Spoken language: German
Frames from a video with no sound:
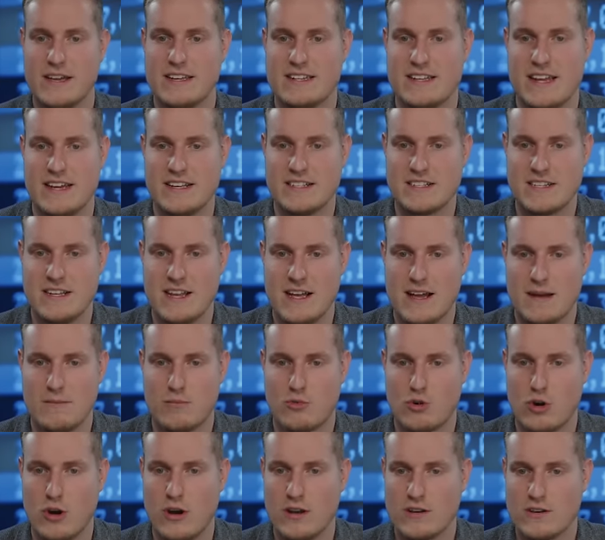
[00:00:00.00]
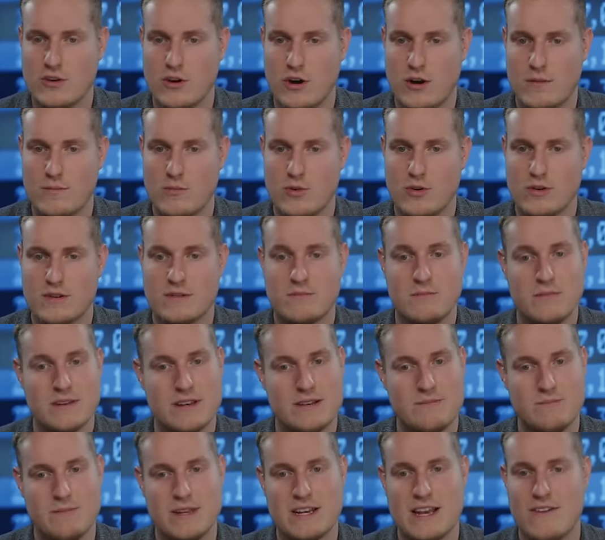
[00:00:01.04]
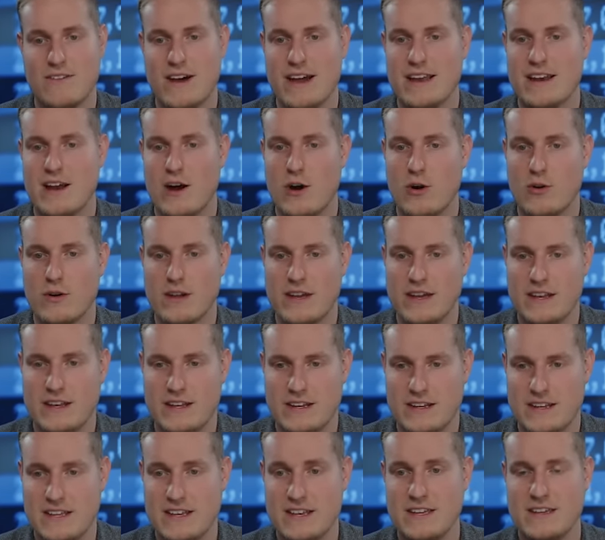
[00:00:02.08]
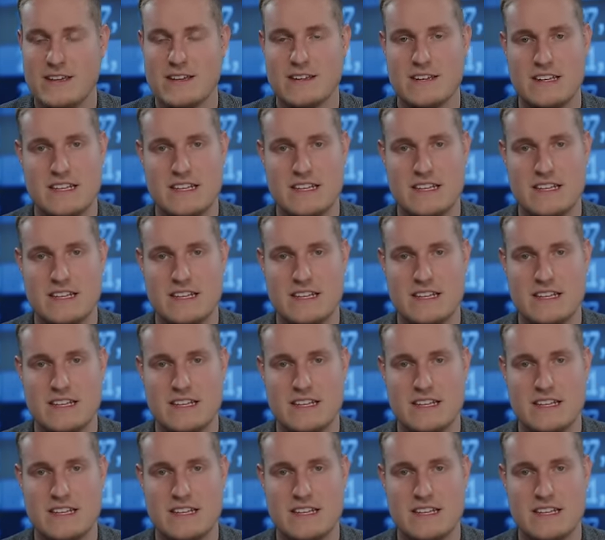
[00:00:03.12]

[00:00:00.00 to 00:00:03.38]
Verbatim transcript: Tesla, Broadcom und mittlerweile auch Eli Lilly,